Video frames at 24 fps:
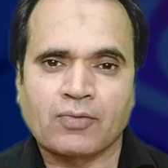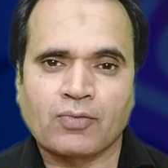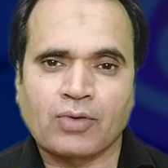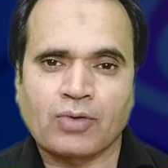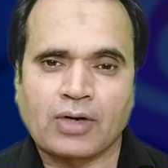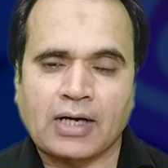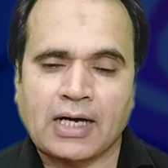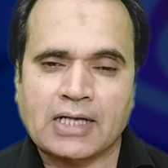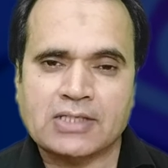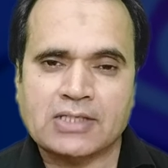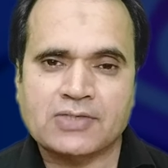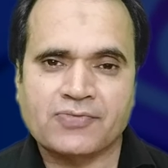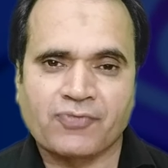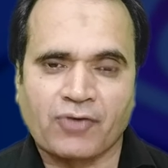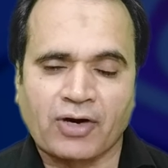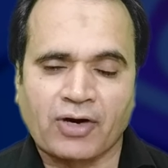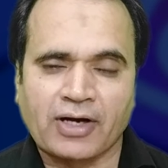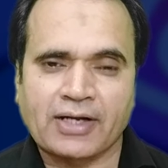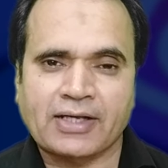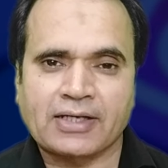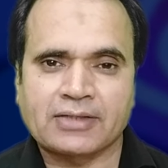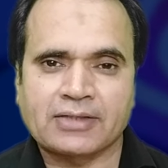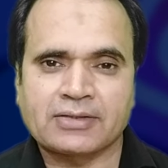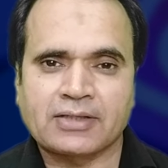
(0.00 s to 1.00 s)
वो आज
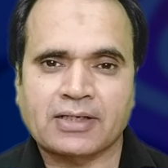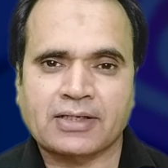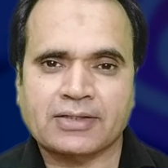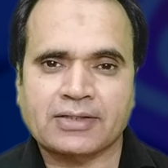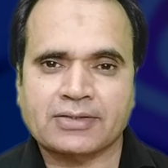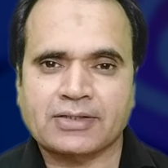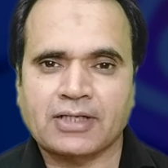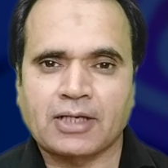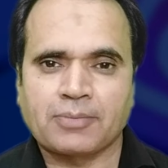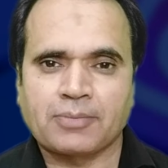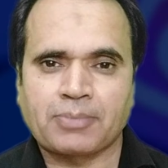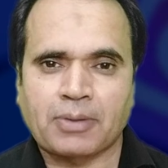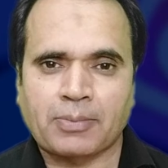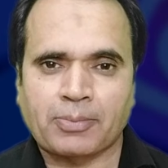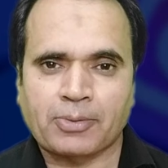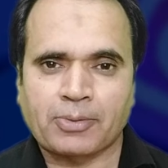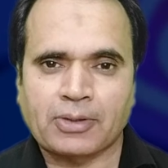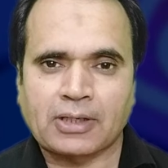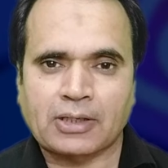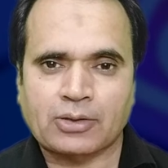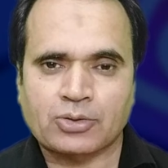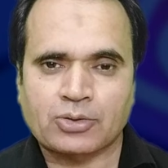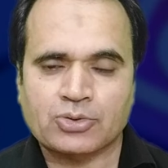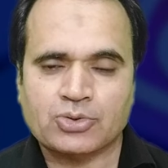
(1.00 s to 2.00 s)
वर्ल्ड के अंदर कितना
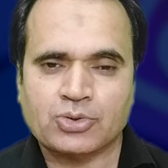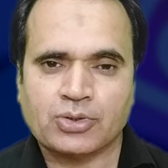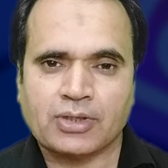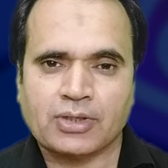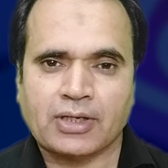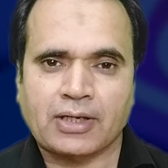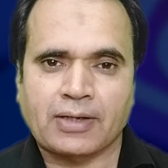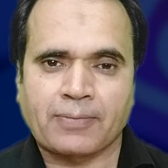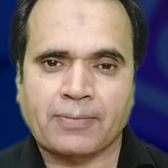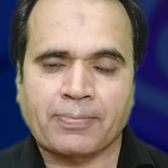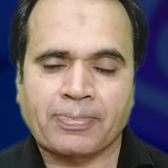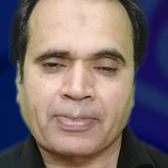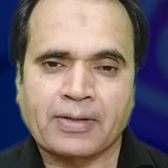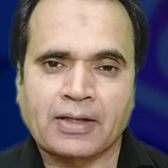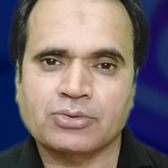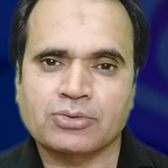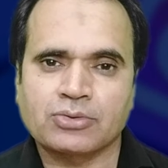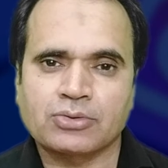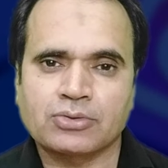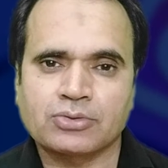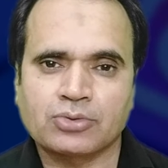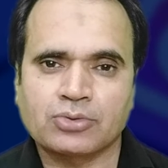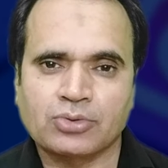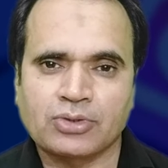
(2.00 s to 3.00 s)
पॉपुलर हो चुका है
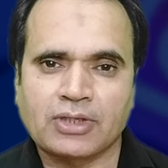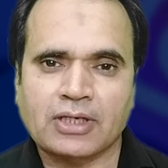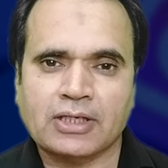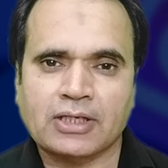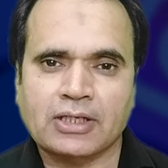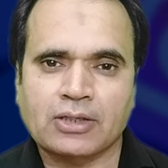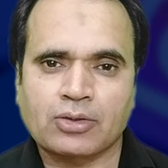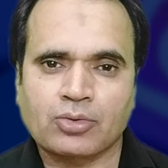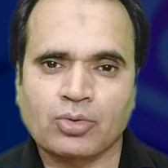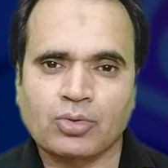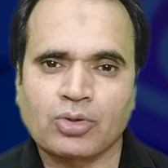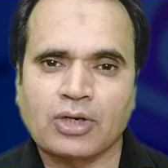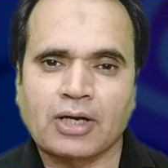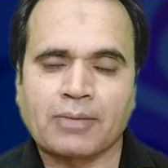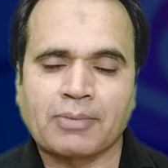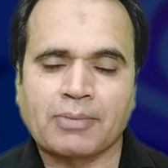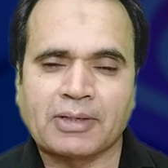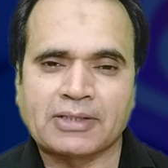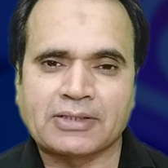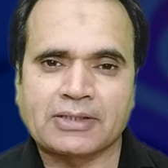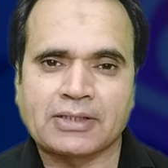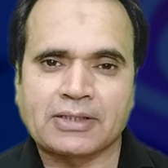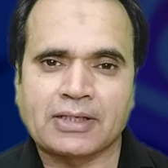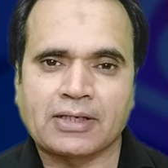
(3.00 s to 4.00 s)
जो दुनिया की कुल
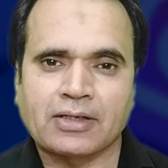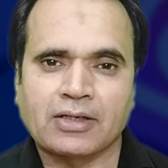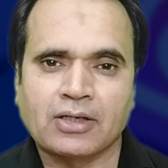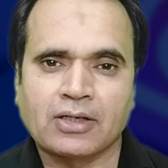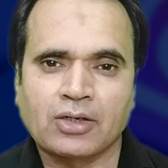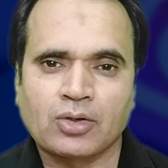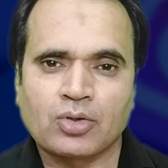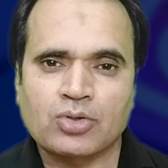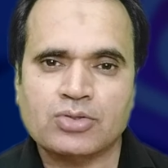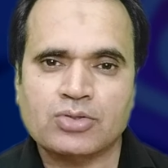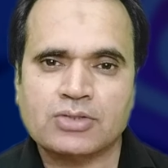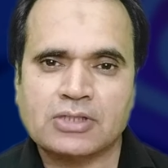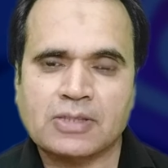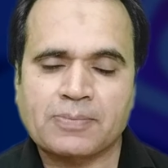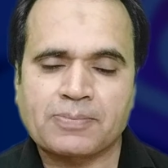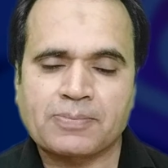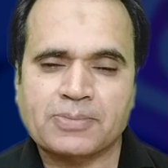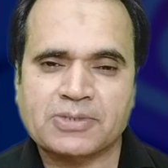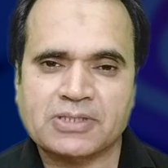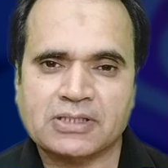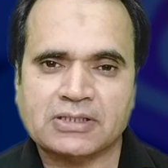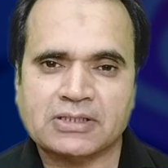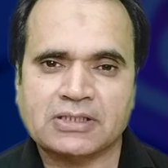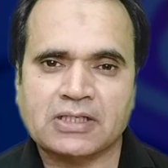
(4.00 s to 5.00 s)
आबादी है उसका
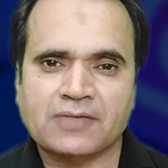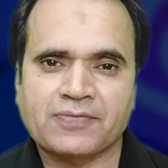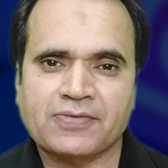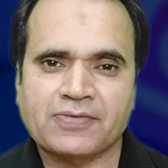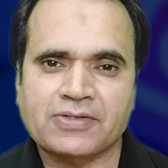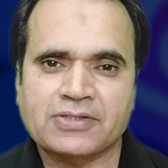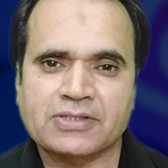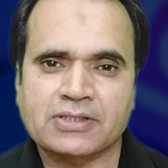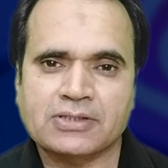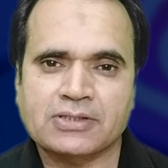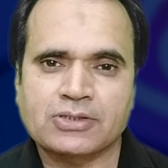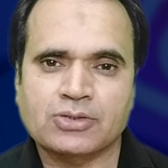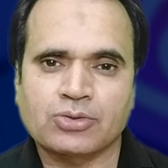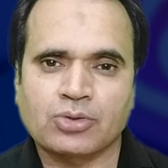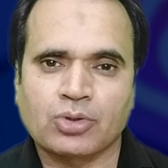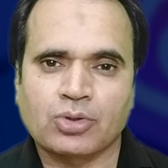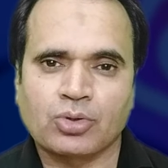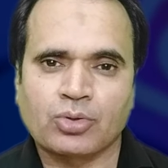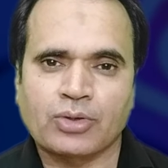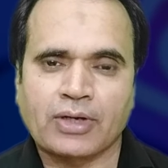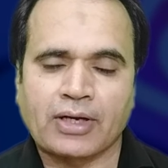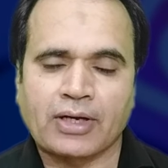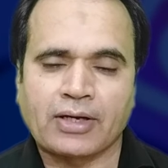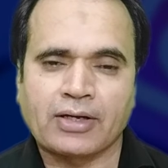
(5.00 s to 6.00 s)
पचहत्तर फ़ीसद जो
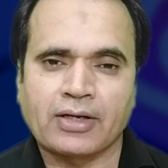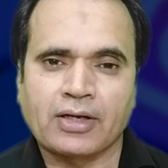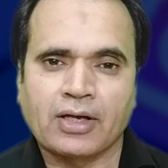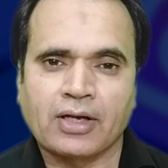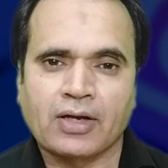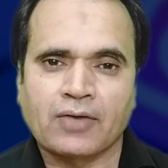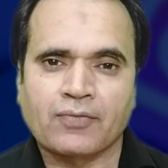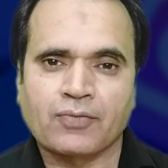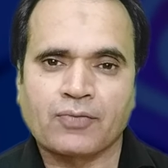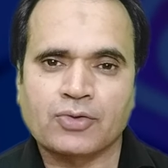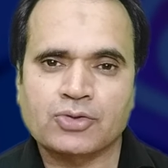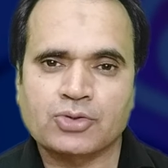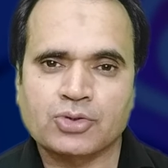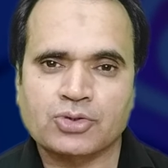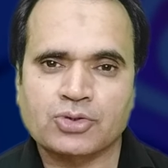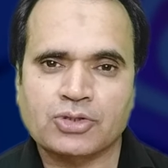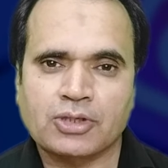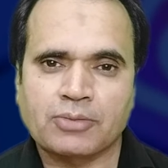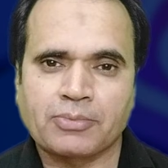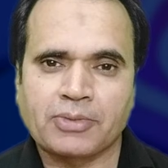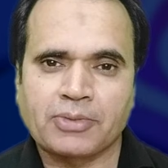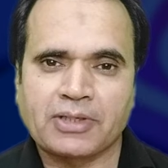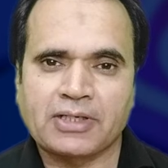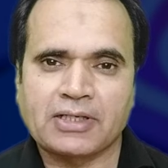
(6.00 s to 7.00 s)
लोग हैं वो
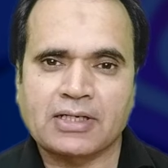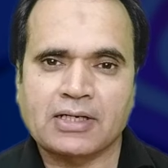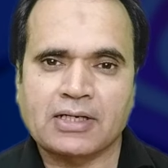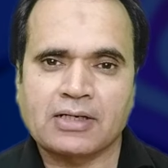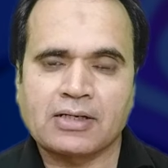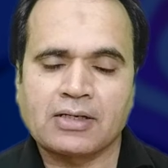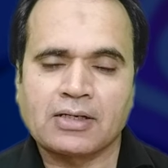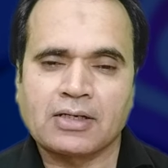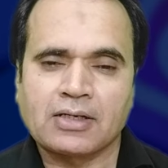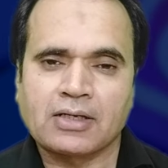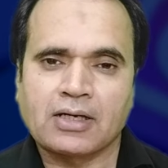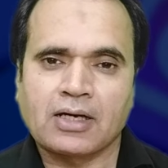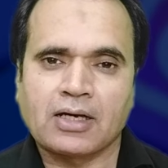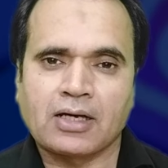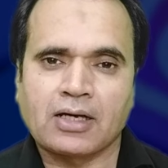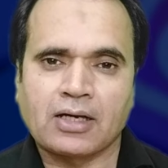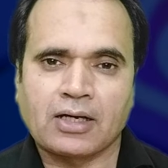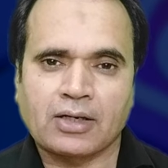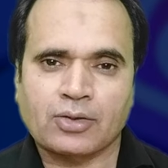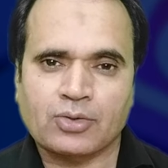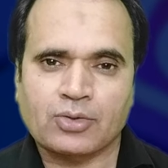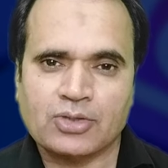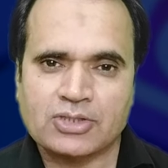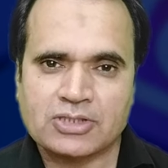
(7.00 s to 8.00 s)
सोशल मीडिया
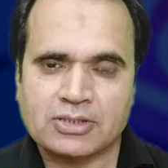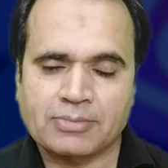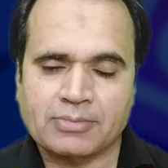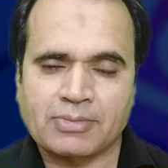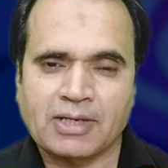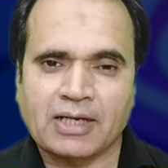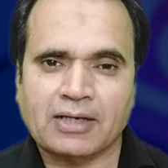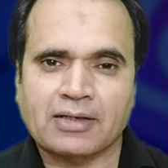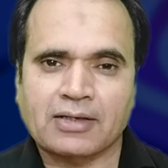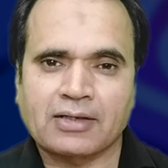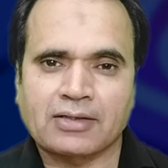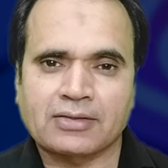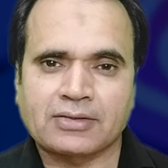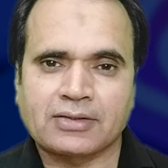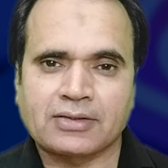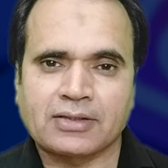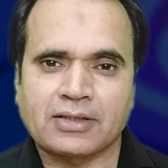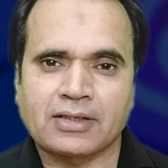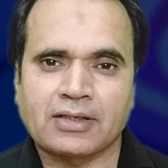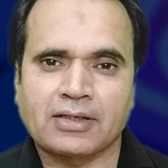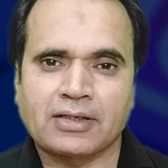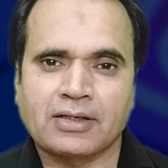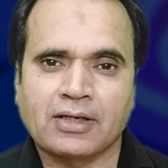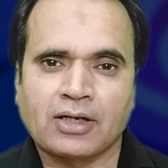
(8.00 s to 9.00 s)
को इस्तेमाल करते
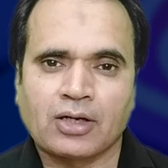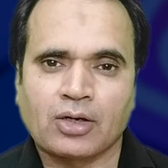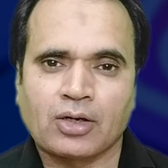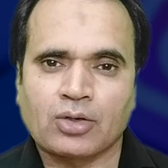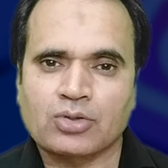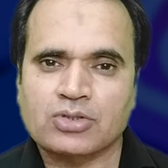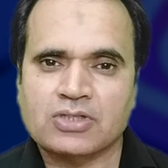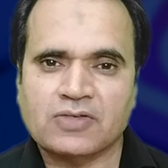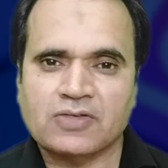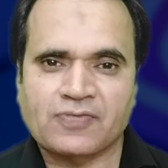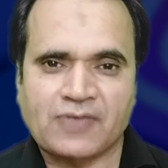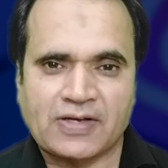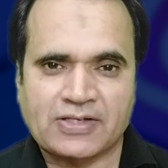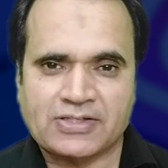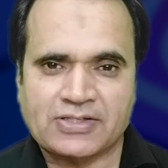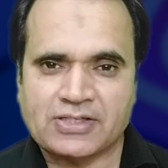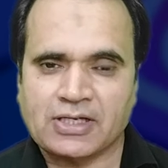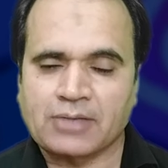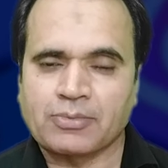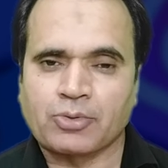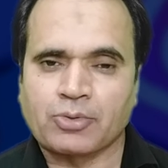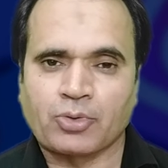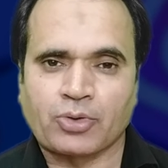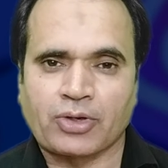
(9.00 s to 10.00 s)
हैं और उससे
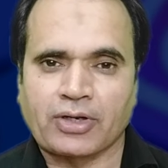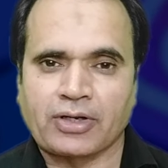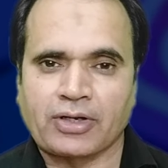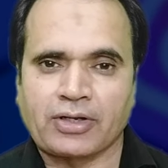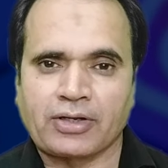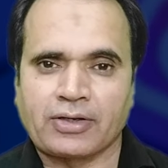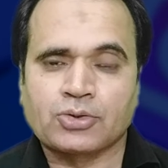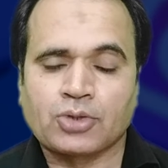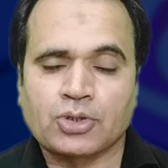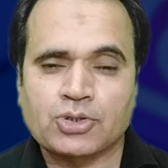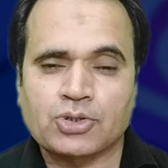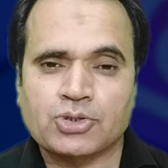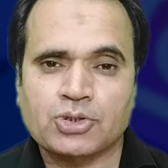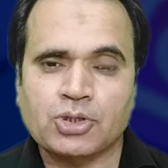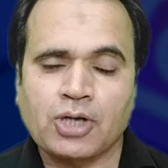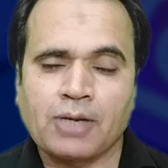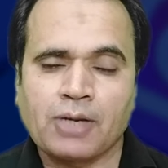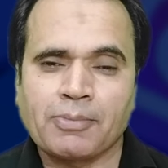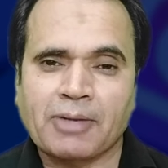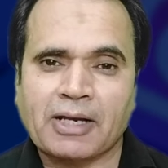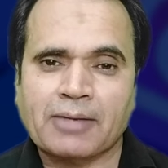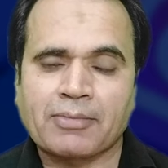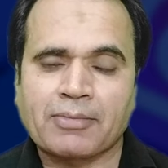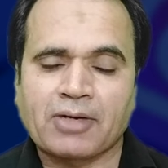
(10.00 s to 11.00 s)
फैज़याब हो रहे हैं दोस्तों
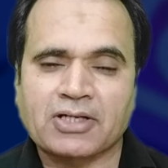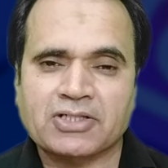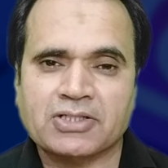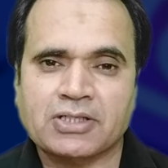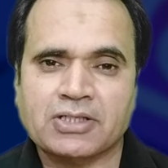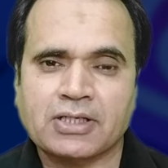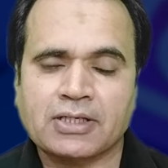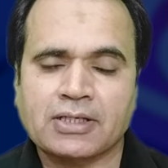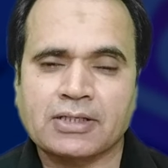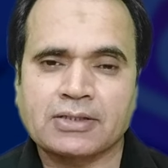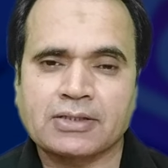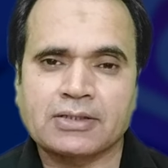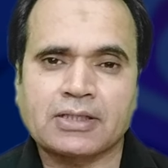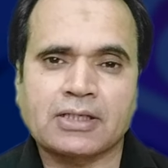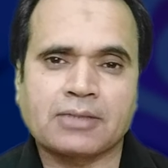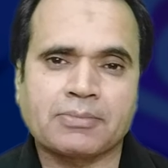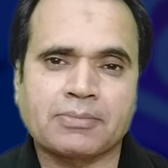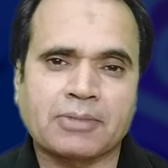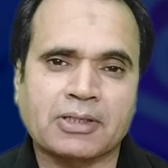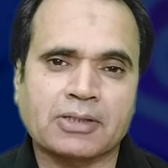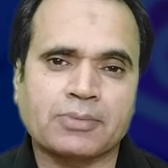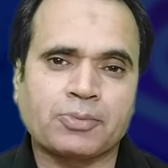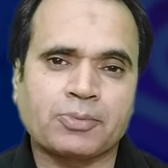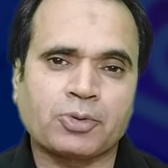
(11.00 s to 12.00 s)
हमारे माशरे के अंदर
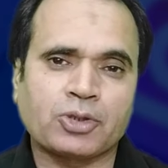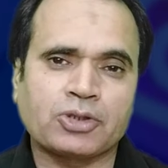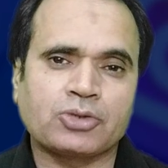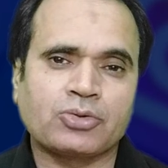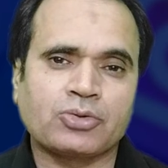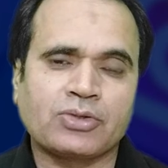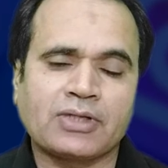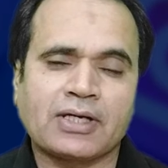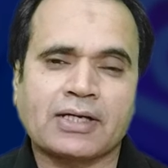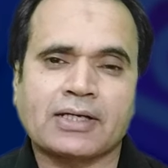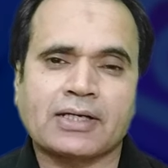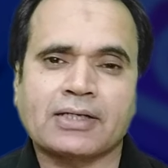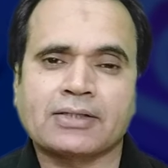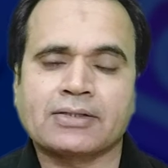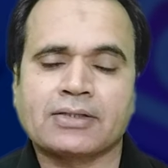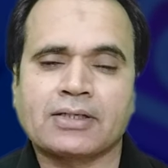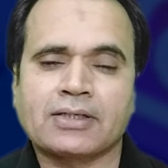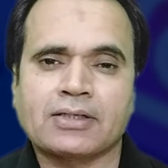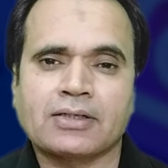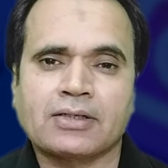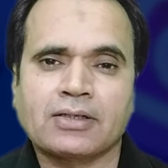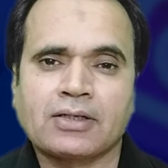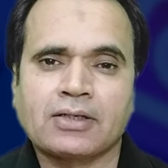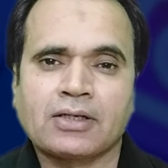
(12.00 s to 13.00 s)
बल्कि पूरी दुनिया के
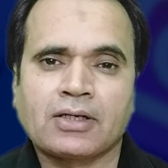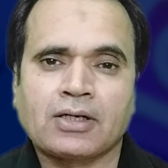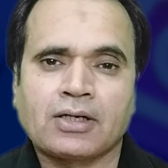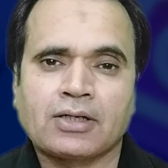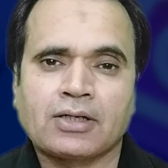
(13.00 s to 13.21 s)
अंदर